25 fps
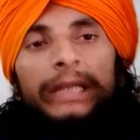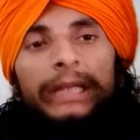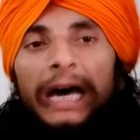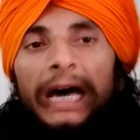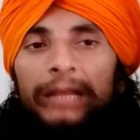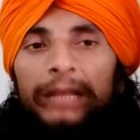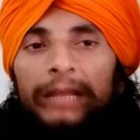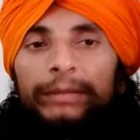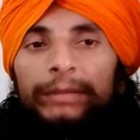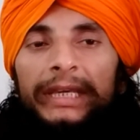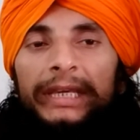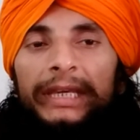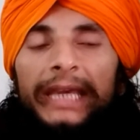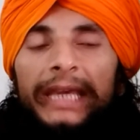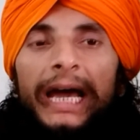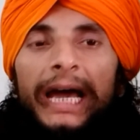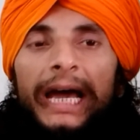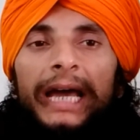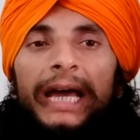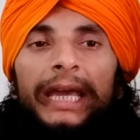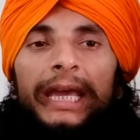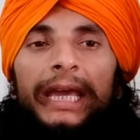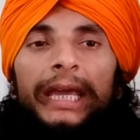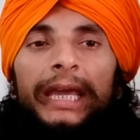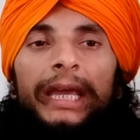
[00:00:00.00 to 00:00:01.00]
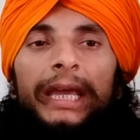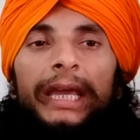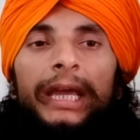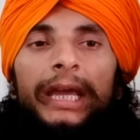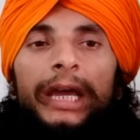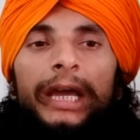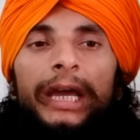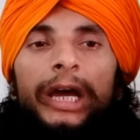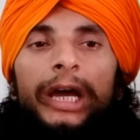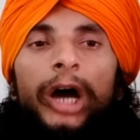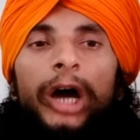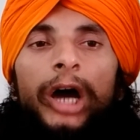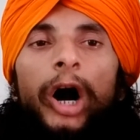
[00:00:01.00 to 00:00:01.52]
धर्म क्या है
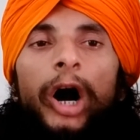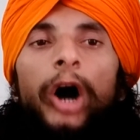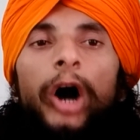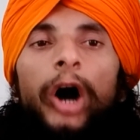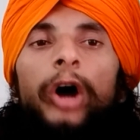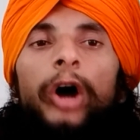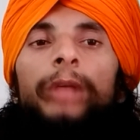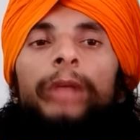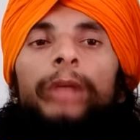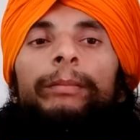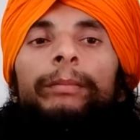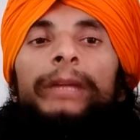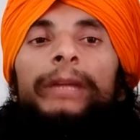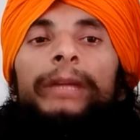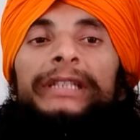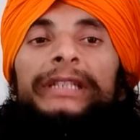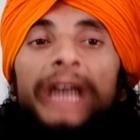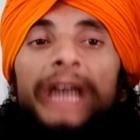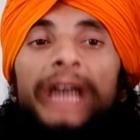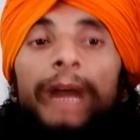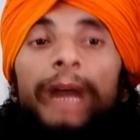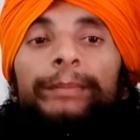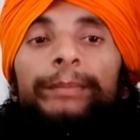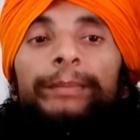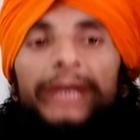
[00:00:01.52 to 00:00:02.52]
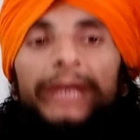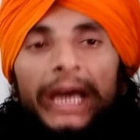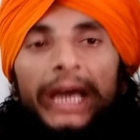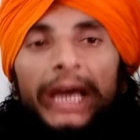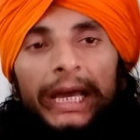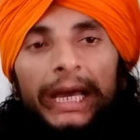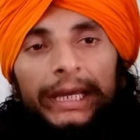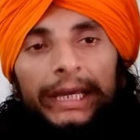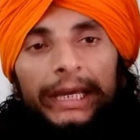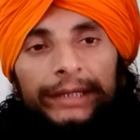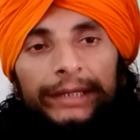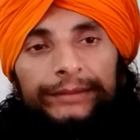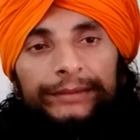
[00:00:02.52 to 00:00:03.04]
और मजहब क्या
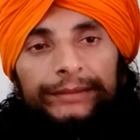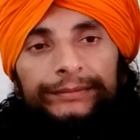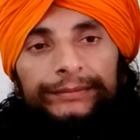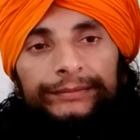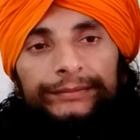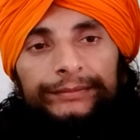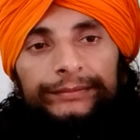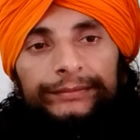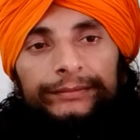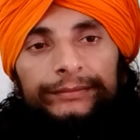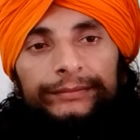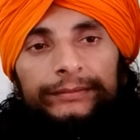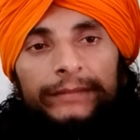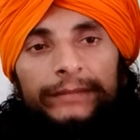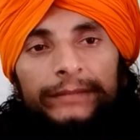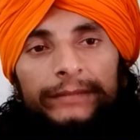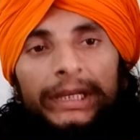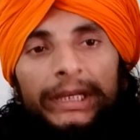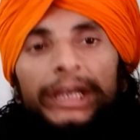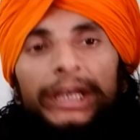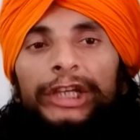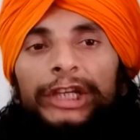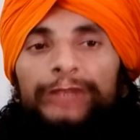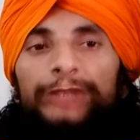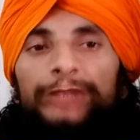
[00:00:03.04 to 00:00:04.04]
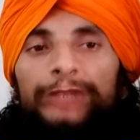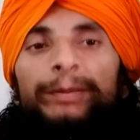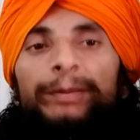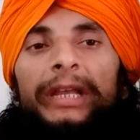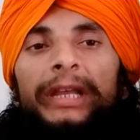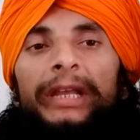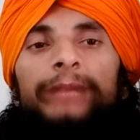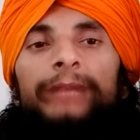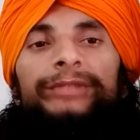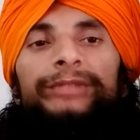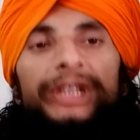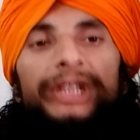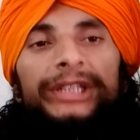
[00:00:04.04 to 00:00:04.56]
है इस पर
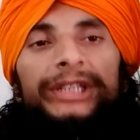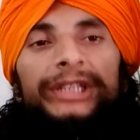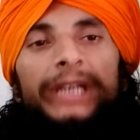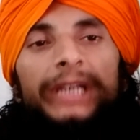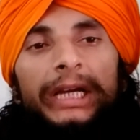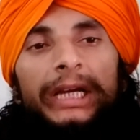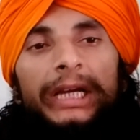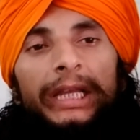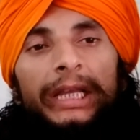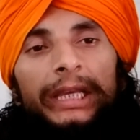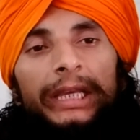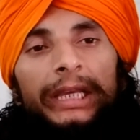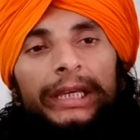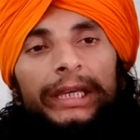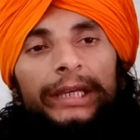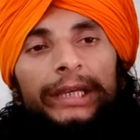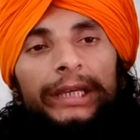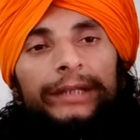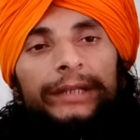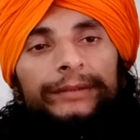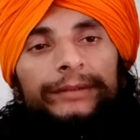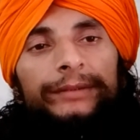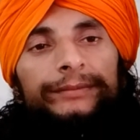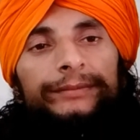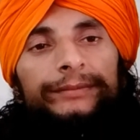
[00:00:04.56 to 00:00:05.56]
हम चर्चा करेंगे